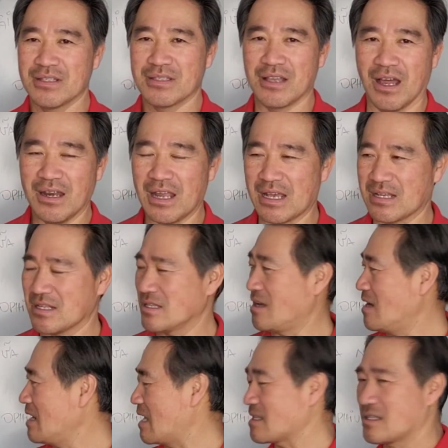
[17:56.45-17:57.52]
đó là
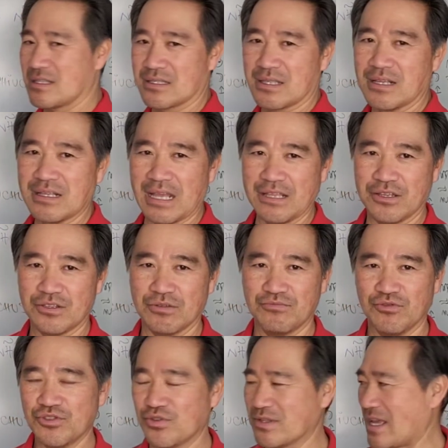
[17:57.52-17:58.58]
đó là tất cả gì tôi
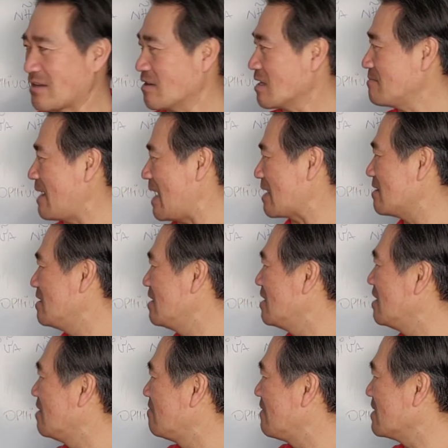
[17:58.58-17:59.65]
muốn truyền đạt cho các bạn
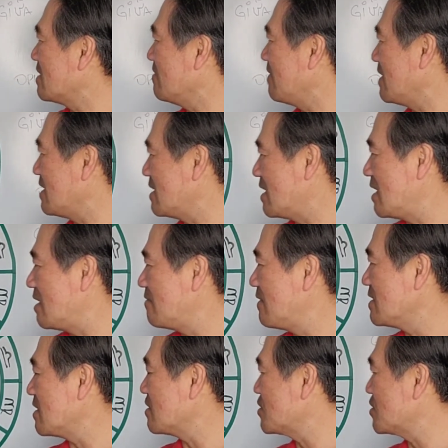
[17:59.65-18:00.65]
với tivi ờ, với sự